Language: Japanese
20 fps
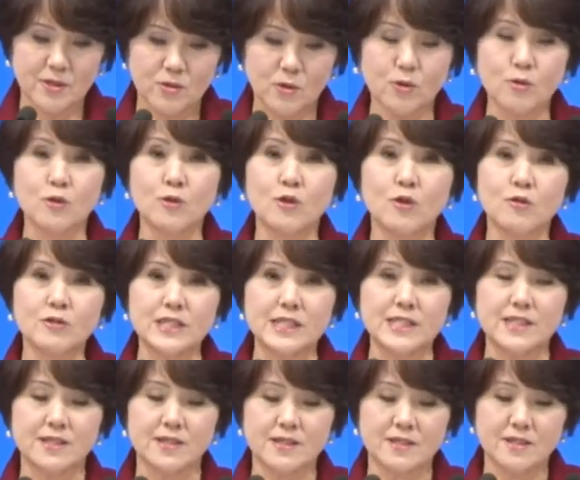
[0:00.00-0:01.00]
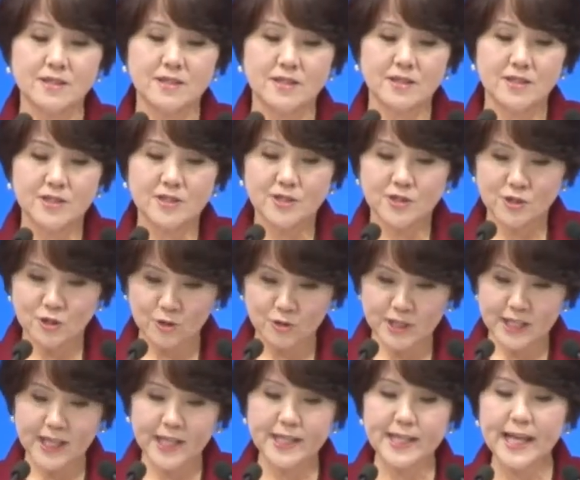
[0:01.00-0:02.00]
このように女
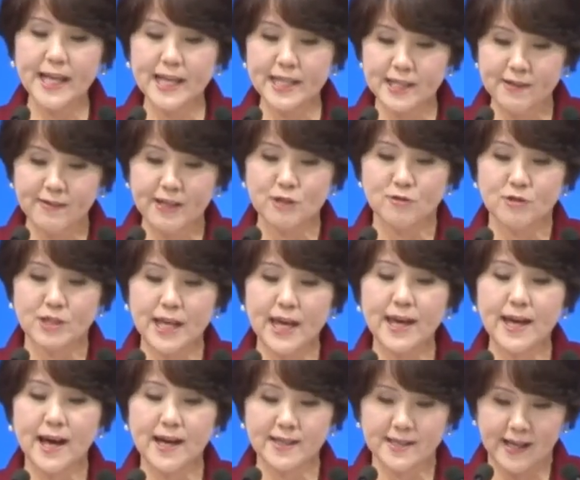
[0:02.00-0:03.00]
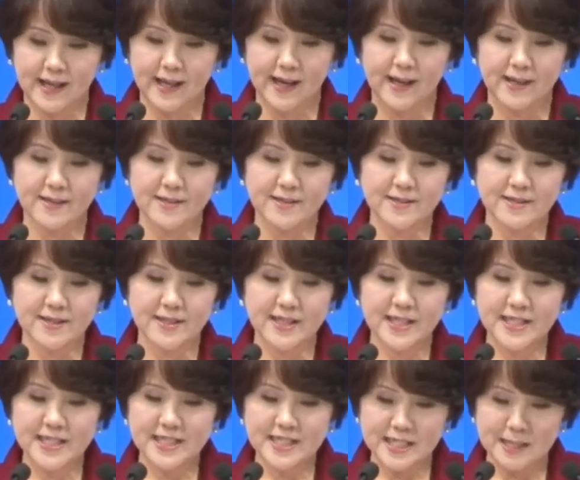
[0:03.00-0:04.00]
性ならではの提案から
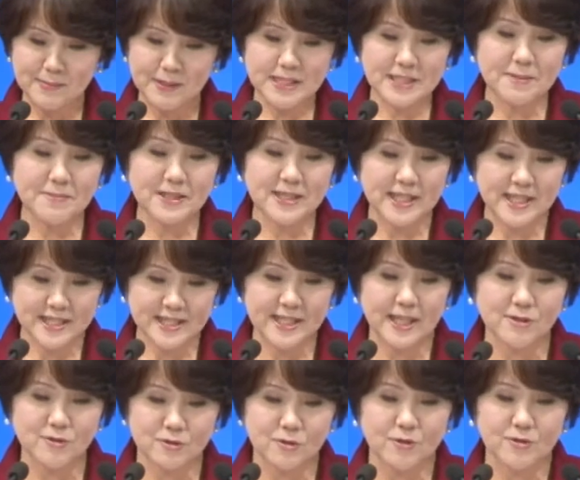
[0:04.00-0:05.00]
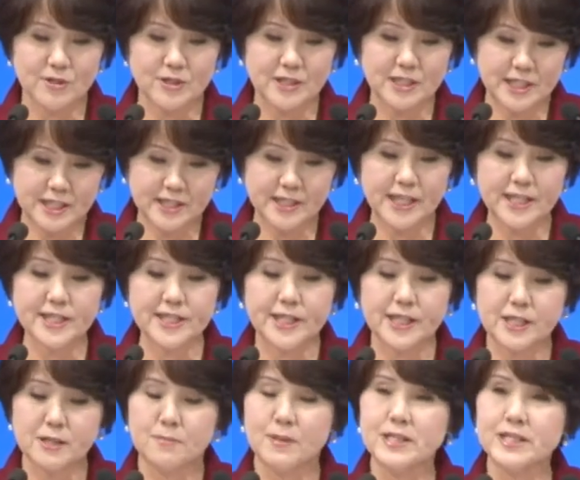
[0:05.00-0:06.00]
さまざまな施策を実現し
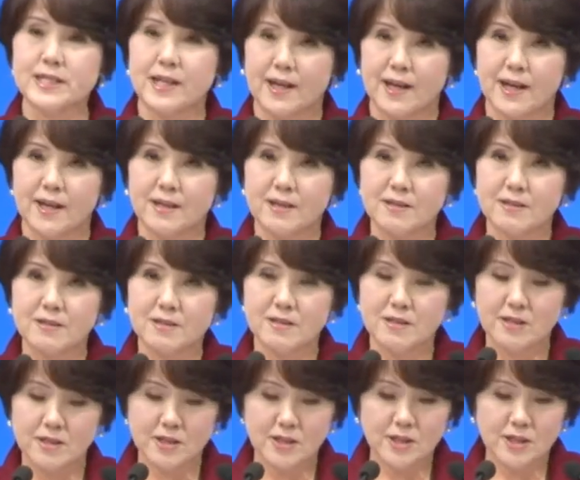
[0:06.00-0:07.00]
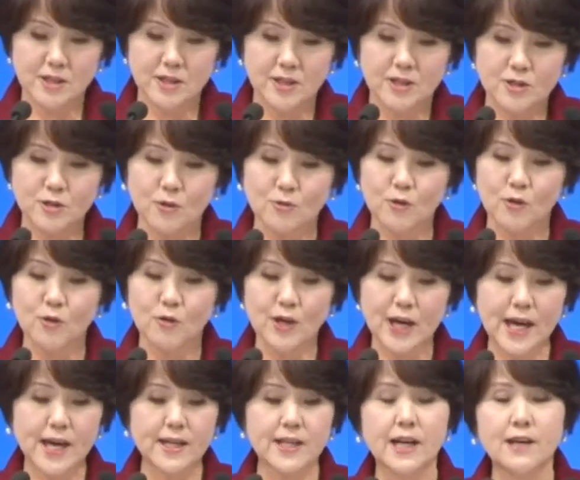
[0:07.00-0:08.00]
てきましたが、その
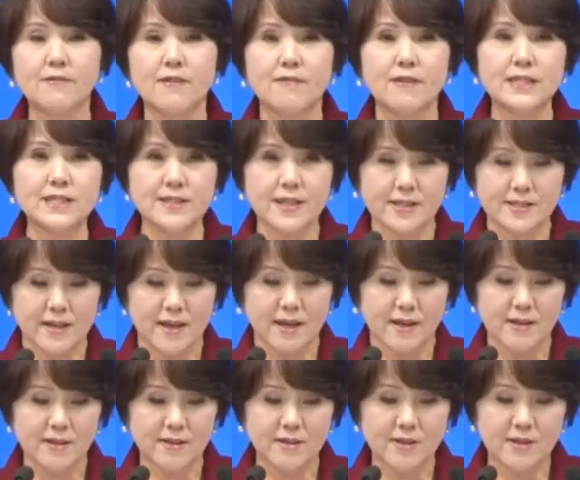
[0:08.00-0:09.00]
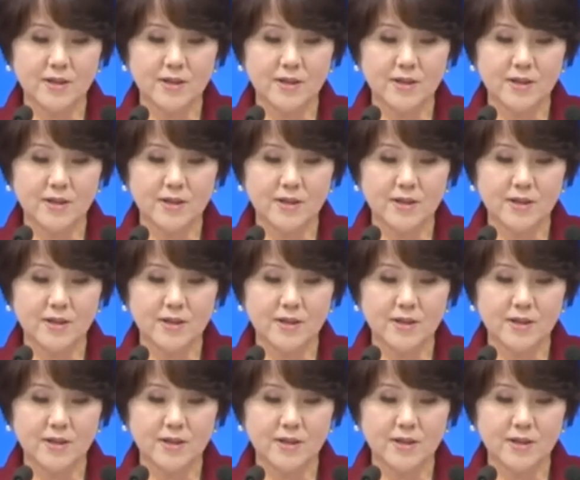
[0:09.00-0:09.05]
変化はわずかで、